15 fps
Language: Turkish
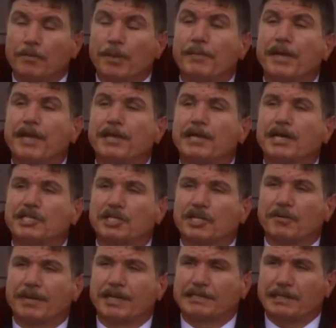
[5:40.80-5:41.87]
Bebeğin
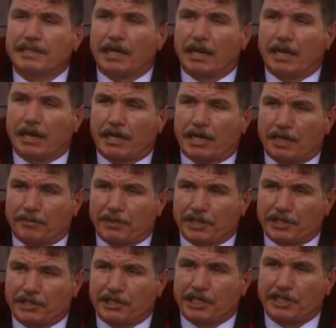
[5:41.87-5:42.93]
kaçırılmasıyla alakalı
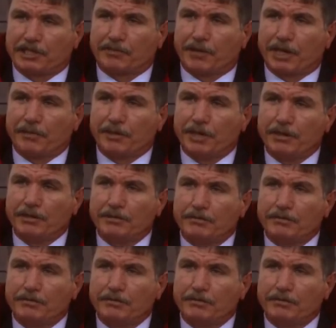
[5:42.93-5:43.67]
bir diyeceğiniz var mı?